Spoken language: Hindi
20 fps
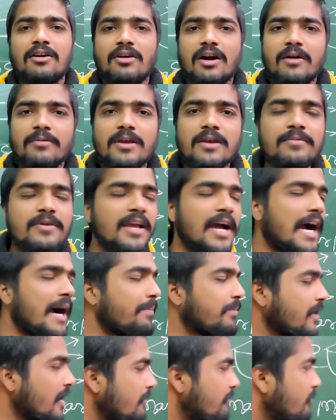कभी भी
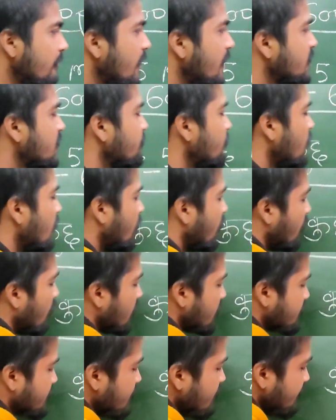आपका मैथ में
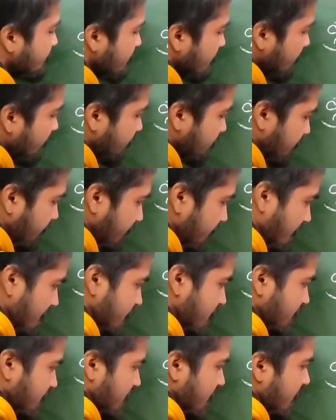अस्सी से नीचे नहीं आ
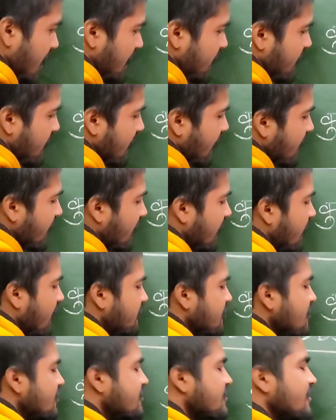सकता याद रखिएगा
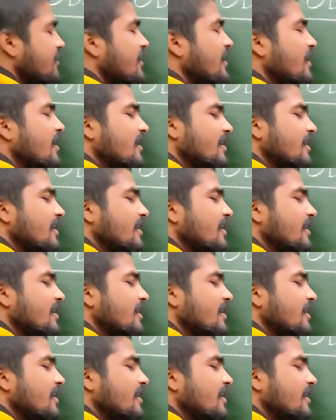अस्सी से